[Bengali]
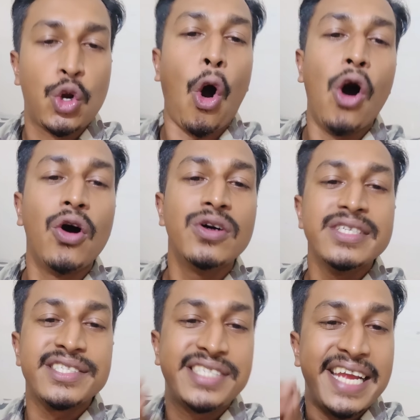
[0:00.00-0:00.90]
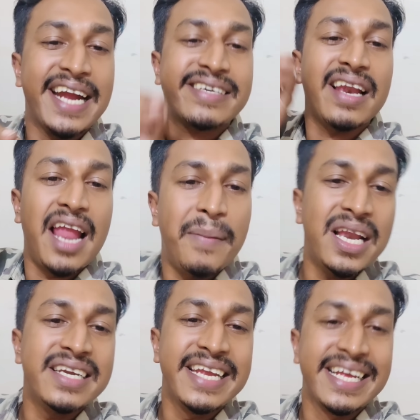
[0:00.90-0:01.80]
গং যেই একটা
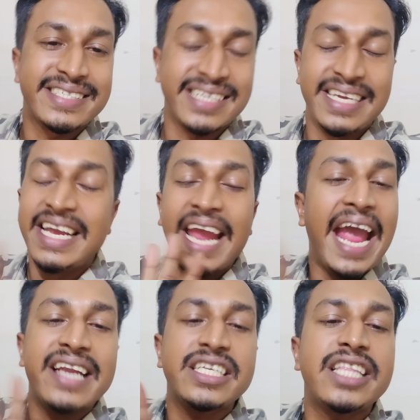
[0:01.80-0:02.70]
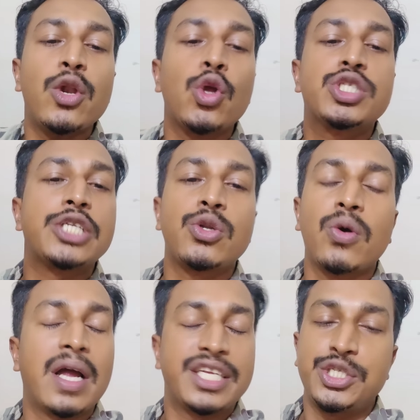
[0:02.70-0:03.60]
লেভেলে নিয়ে গেছে এর চাইতে লজ্জাজনক
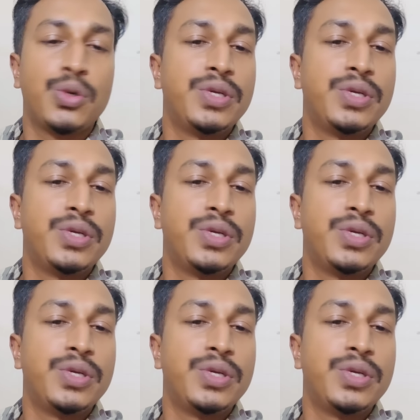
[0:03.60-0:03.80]
আর কিছু